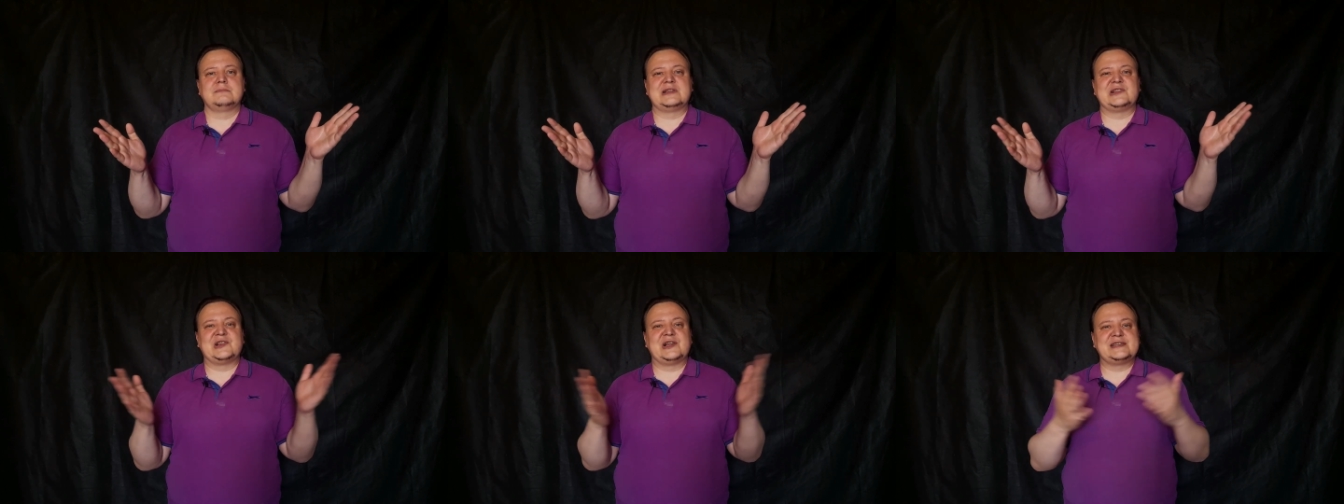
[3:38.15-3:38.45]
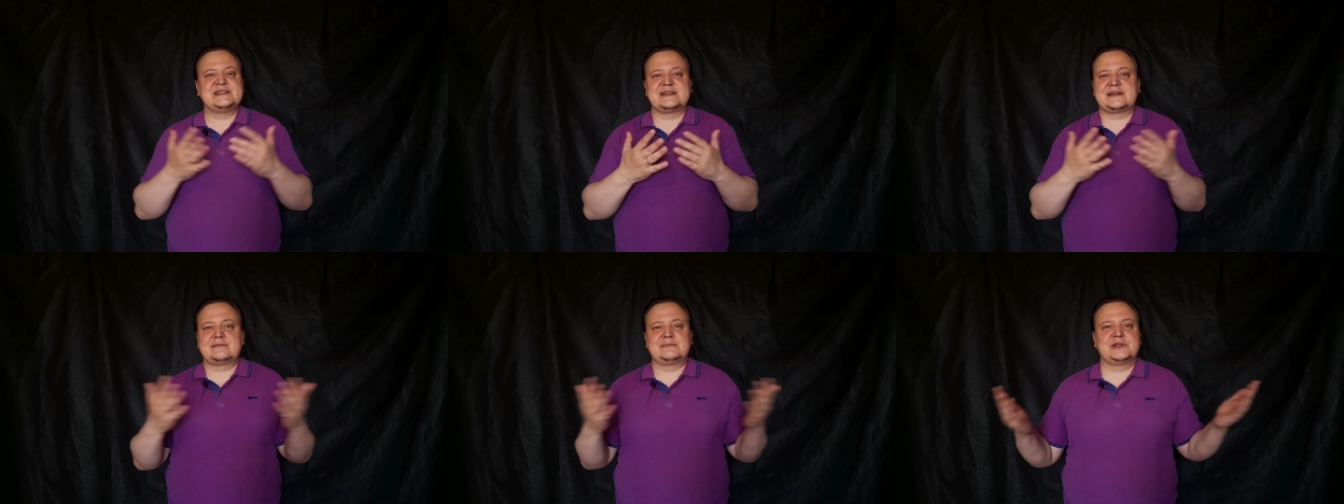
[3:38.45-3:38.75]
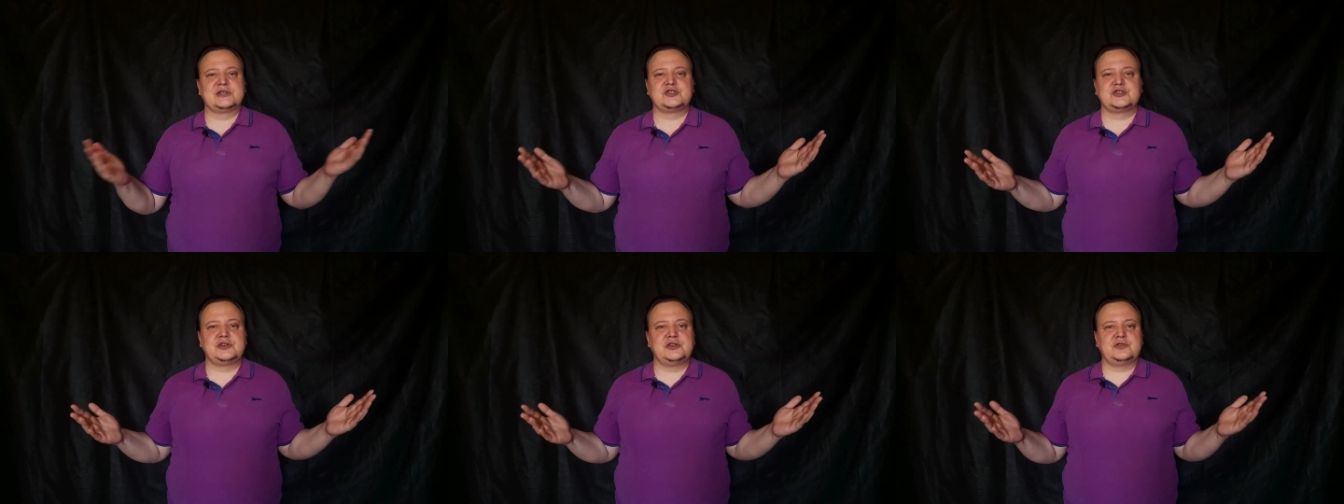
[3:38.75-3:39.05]
Лазером
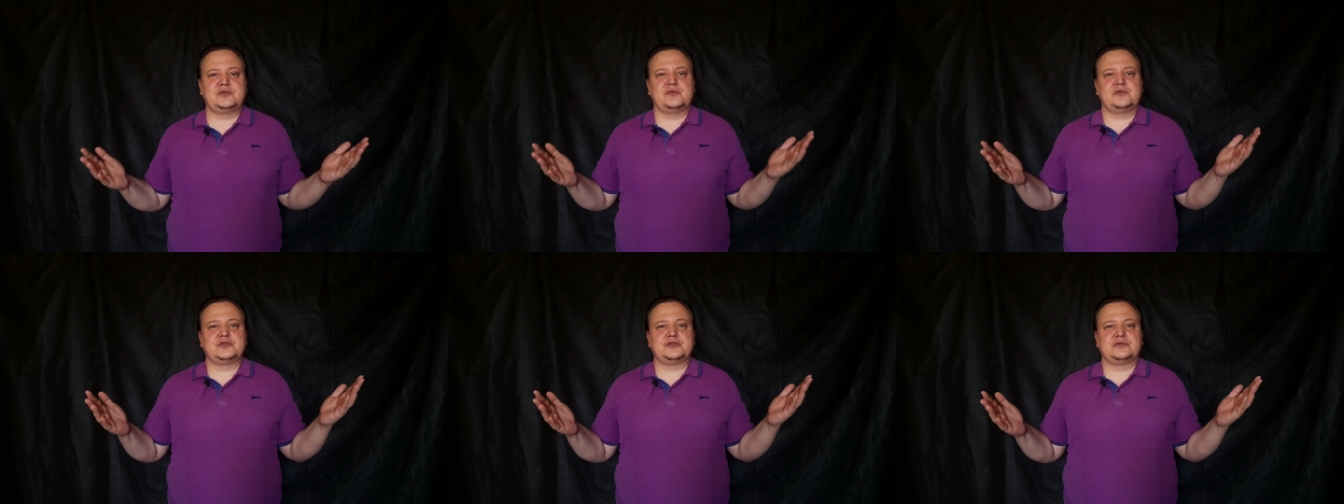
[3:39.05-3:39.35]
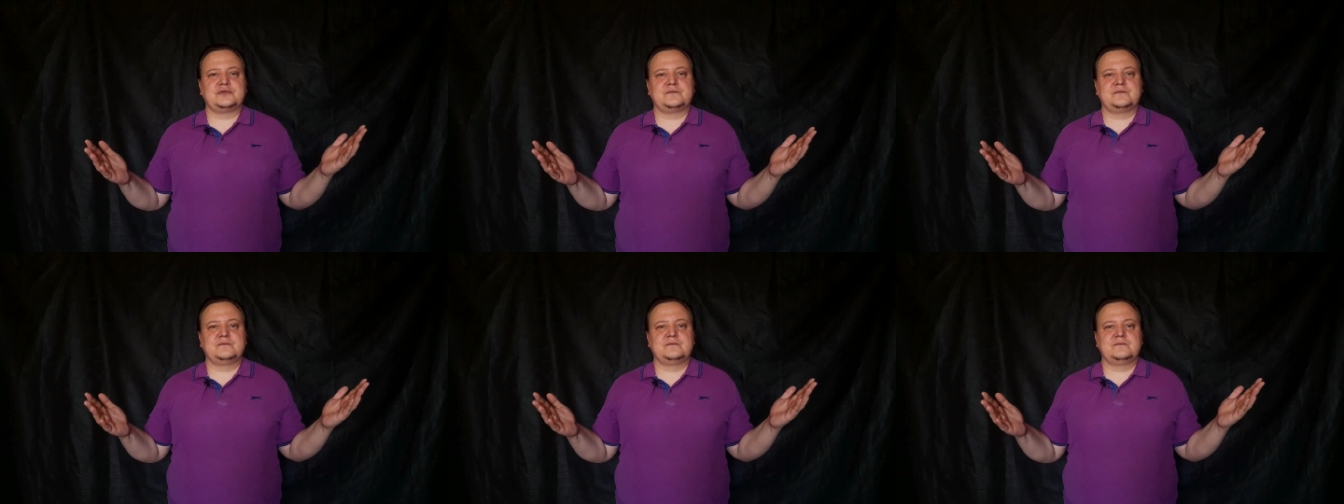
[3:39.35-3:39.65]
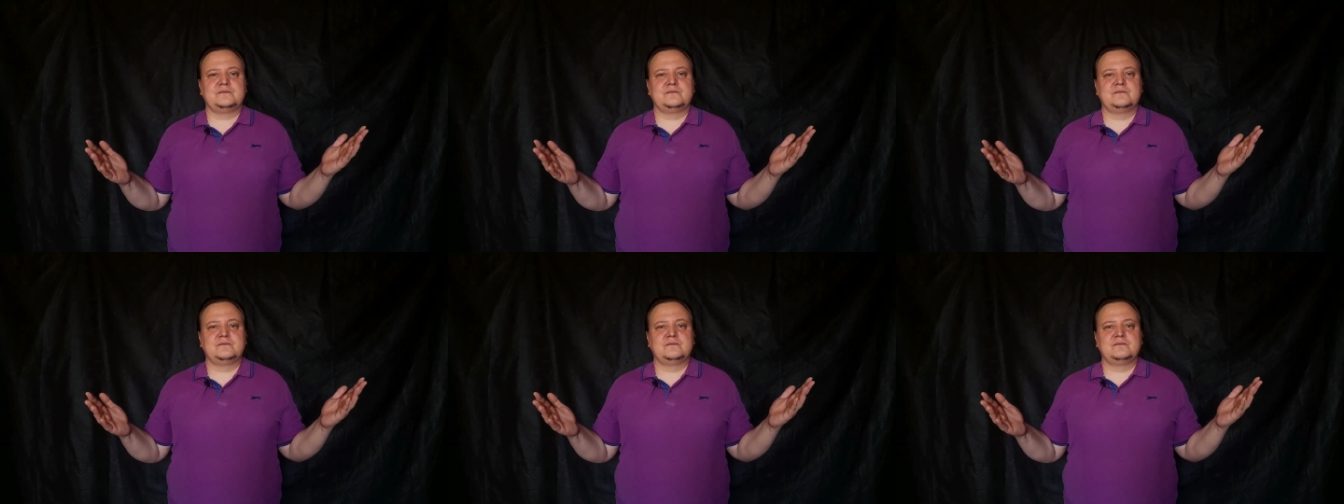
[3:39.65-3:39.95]
ножи не точат.
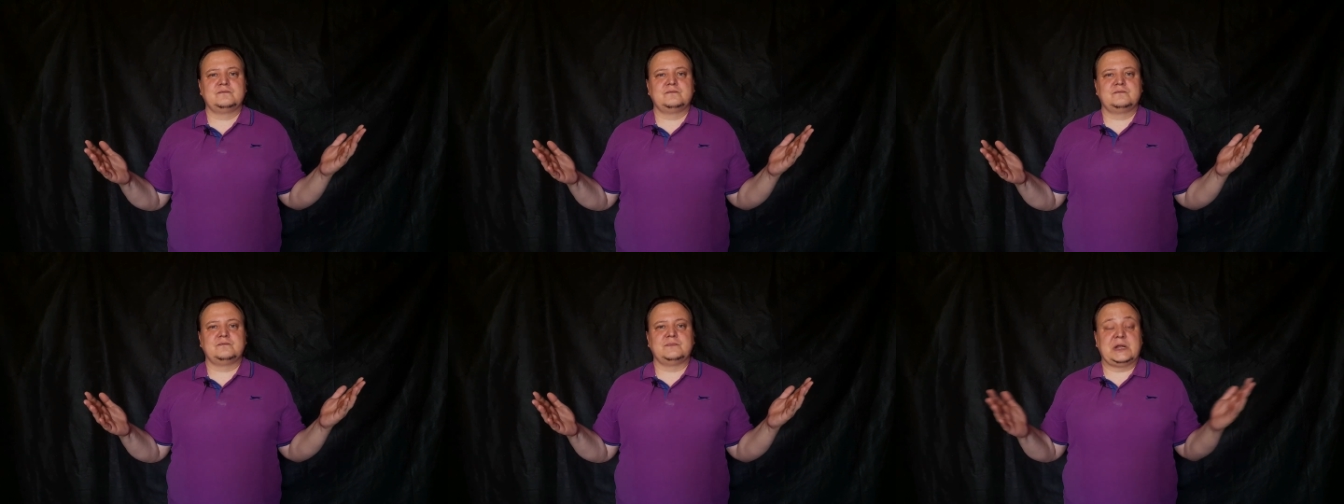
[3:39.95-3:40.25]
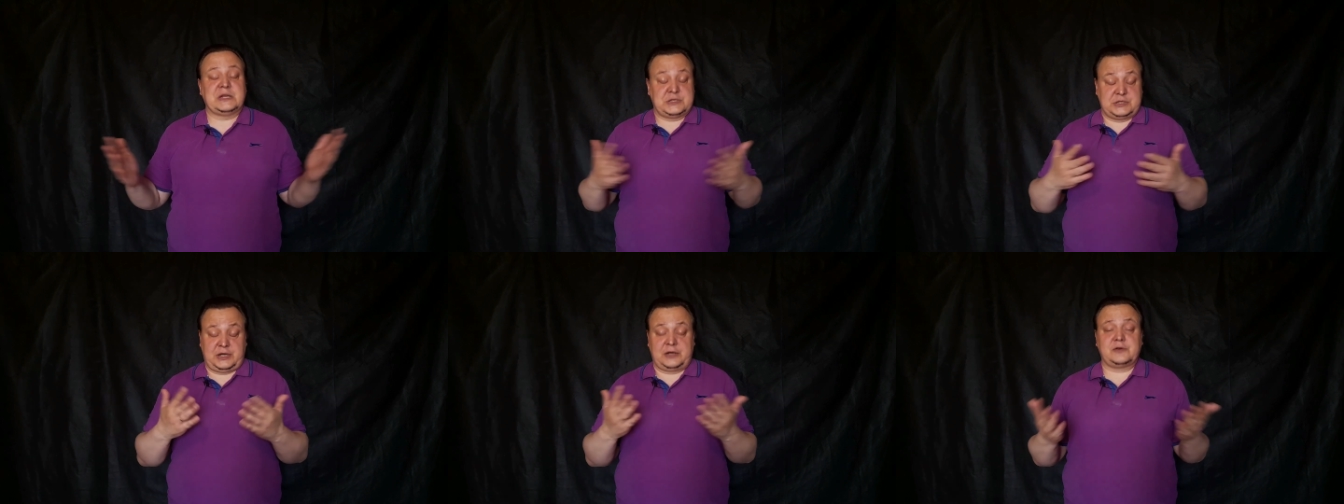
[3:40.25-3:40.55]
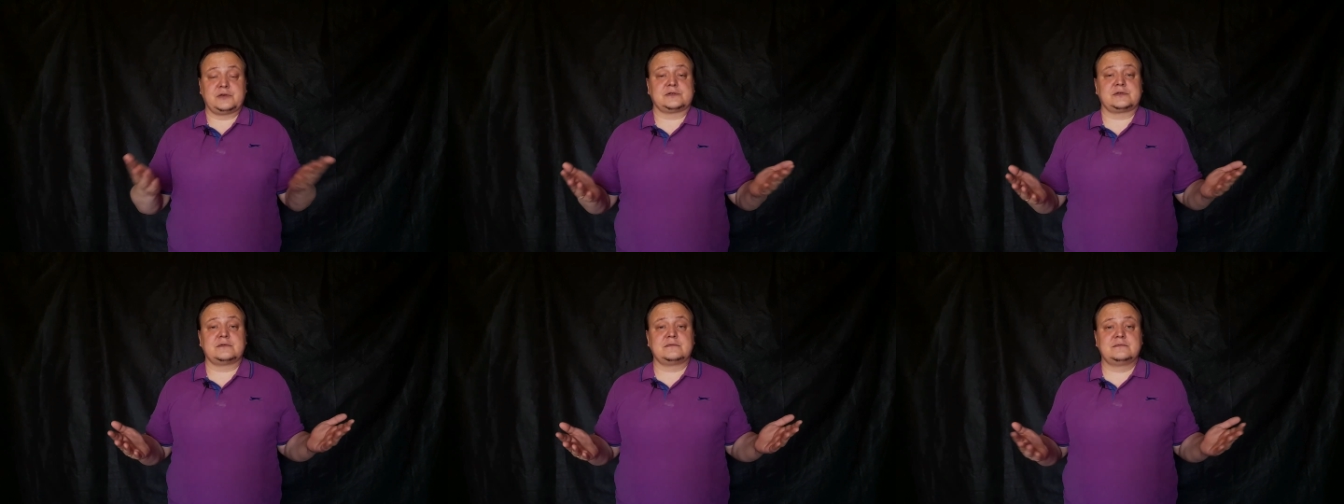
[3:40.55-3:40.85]
Нет,
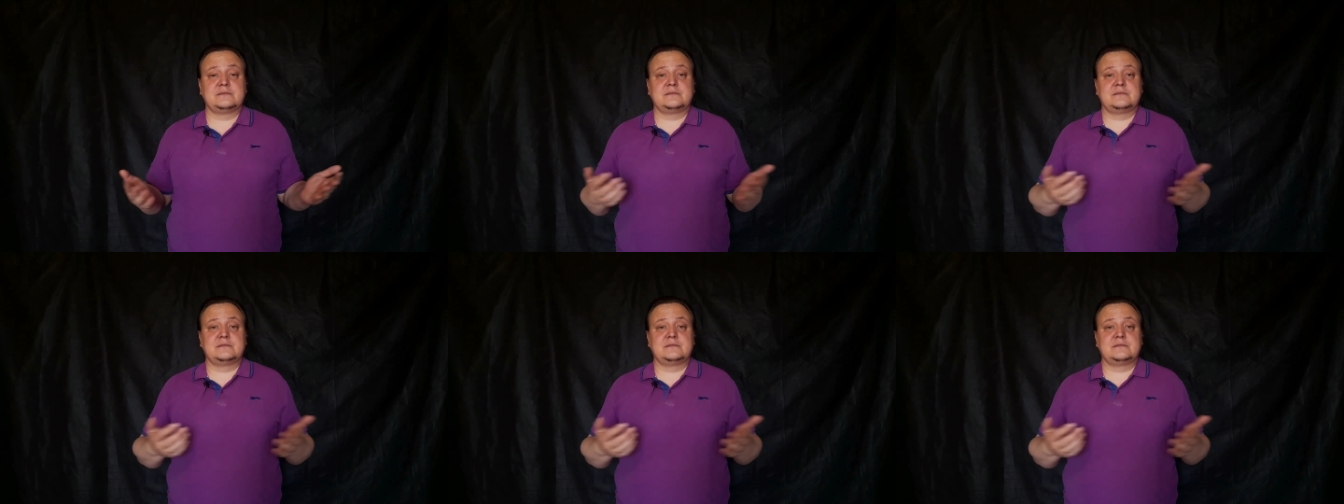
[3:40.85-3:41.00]
серьезно.